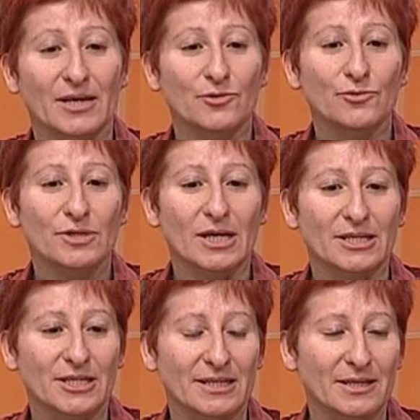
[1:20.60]

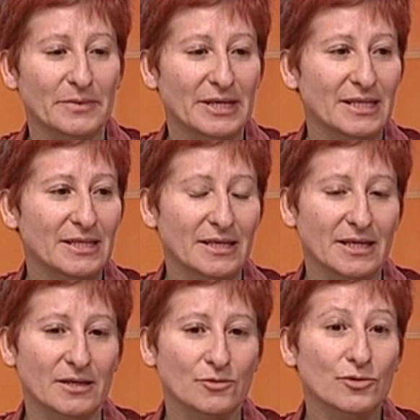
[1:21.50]
aiuta
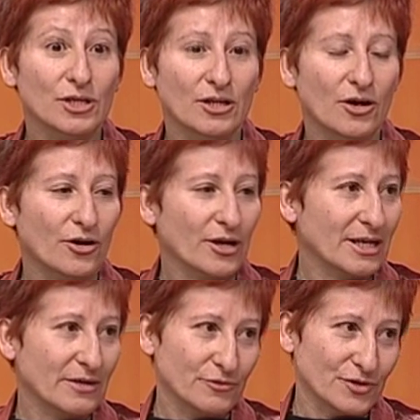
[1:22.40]
certamente tutti gli
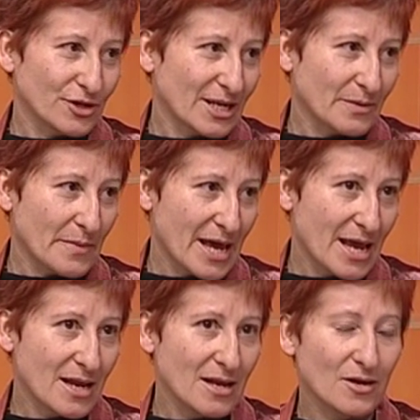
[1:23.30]
organi a funzionare
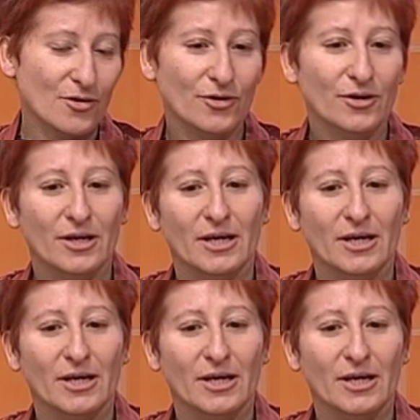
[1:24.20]
meglio,